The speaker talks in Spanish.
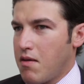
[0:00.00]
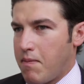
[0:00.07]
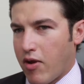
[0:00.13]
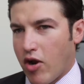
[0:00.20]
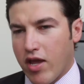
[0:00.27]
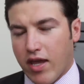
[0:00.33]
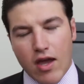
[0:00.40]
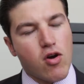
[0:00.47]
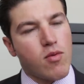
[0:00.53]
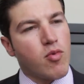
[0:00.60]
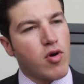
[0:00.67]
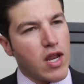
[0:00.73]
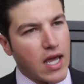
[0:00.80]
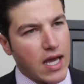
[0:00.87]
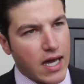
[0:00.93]
pero hay que
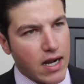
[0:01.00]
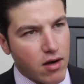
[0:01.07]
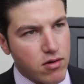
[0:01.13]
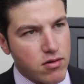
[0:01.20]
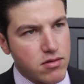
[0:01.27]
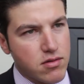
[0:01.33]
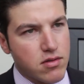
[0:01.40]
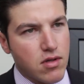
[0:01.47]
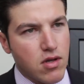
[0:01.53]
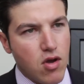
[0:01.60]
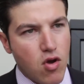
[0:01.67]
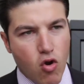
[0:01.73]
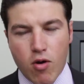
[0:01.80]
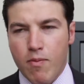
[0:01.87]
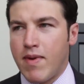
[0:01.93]
comunicarlo,
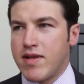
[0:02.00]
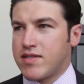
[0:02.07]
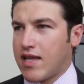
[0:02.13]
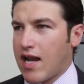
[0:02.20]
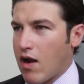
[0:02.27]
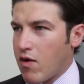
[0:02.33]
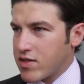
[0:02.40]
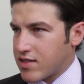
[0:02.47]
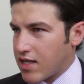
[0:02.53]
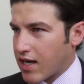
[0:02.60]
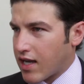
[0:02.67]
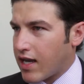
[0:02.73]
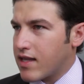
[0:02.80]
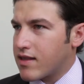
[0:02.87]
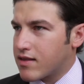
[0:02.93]
convencer a nuestra
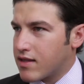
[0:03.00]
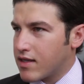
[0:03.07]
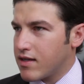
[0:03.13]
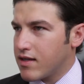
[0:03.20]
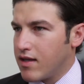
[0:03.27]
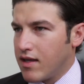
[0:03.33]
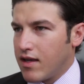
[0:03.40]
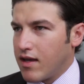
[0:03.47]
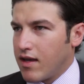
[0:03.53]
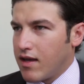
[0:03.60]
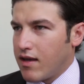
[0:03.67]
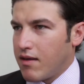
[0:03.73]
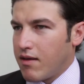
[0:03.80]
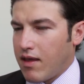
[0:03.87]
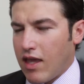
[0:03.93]
gente
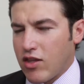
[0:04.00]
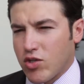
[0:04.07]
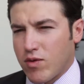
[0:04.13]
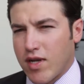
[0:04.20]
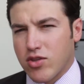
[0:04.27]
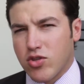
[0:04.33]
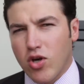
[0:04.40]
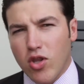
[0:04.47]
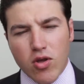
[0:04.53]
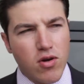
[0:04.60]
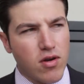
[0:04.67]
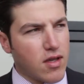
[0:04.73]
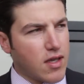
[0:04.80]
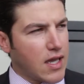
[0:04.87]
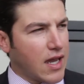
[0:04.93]
y sobre
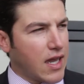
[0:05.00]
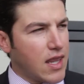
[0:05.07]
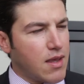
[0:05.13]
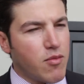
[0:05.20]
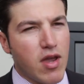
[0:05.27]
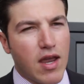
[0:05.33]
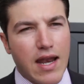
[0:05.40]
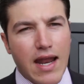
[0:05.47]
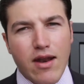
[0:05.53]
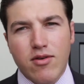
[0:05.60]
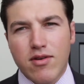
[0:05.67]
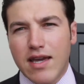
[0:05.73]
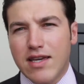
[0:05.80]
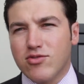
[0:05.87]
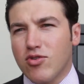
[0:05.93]
todo que quede muy claro,
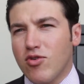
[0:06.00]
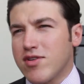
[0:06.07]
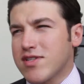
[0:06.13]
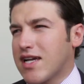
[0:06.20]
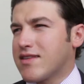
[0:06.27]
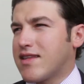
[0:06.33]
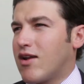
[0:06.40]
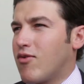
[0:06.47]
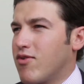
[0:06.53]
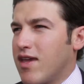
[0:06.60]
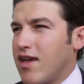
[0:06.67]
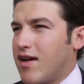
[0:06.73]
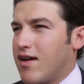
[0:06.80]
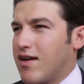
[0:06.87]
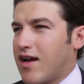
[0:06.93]
esto no es
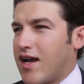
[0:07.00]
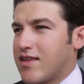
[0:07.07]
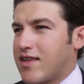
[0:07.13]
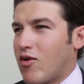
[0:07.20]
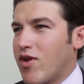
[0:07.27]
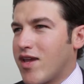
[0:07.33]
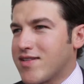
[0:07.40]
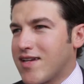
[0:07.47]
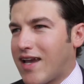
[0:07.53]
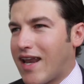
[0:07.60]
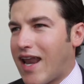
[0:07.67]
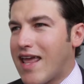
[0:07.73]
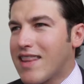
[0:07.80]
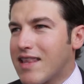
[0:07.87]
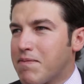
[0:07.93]
Cataluña. Cataluña se
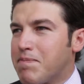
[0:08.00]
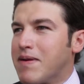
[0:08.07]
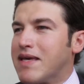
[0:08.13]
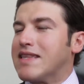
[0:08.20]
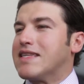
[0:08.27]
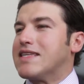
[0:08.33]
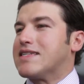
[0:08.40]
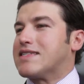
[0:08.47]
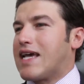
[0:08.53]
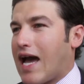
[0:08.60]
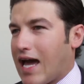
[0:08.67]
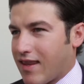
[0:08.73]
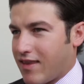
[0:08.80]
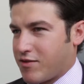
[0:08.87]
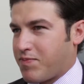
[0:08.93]
quería
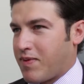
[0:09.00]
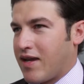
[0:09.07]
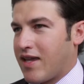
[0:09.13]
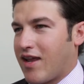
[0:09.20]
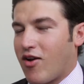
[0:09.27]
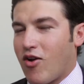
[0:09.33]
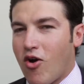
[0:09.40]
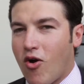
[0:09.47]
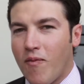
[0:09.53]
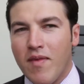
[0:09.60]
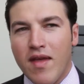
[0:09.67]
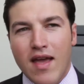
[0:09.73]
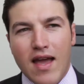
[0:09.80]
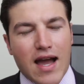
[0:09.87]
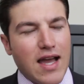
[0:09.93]
independizar de España, no.
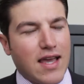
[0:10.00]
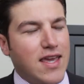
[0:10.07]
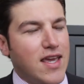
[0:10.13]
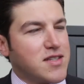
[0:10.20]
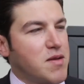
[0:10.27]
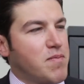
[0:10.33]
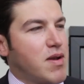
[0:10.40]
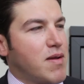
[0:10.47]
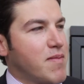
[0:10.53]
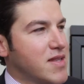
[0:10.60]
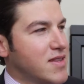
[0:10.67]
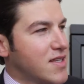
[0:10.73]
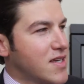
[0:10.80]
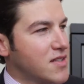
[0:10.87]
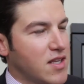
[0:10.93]
Aquí es
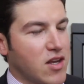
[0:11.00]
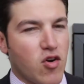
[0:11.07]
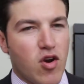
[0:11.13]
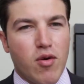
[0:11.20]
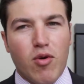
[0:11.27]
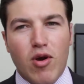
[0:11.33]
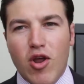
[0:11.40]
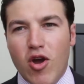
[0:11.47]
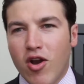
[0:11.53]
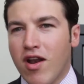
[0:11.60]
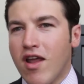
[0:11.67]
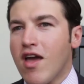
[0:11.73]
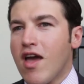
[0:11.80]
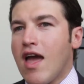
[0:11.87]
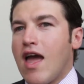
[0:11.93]
simplemente decir Nuevo León,
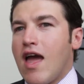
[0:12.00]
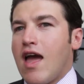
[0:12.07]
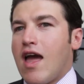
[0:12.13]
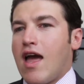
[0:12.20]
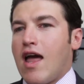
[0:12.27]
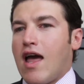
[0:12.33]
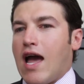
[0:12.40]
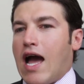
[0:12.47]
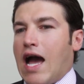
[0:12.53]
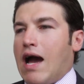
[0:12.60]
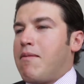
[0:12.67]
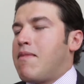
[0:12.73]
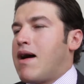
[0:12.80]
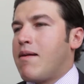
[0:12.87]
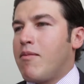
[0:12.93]

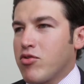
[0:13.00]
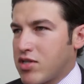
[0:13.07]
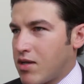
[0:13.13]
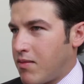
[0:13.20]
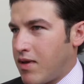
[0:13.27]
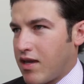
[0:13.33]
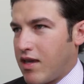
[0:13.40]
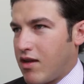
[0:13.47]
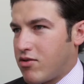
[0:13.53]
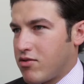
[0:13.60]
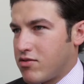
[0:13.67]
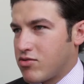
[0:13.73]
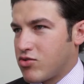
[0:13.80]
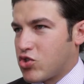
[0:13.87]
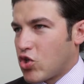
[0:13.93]
amamos a México,
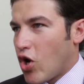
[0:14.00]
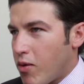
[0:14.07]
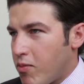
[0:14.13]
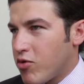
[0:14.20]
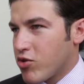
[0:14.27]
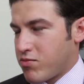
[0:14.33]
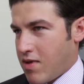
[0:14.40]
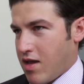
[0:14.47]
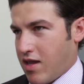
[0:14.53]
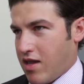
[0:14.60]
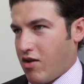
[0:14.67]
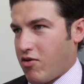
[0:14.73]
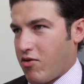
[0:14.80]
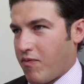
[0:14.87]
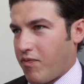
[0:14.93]
somos
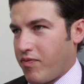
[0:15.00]
México,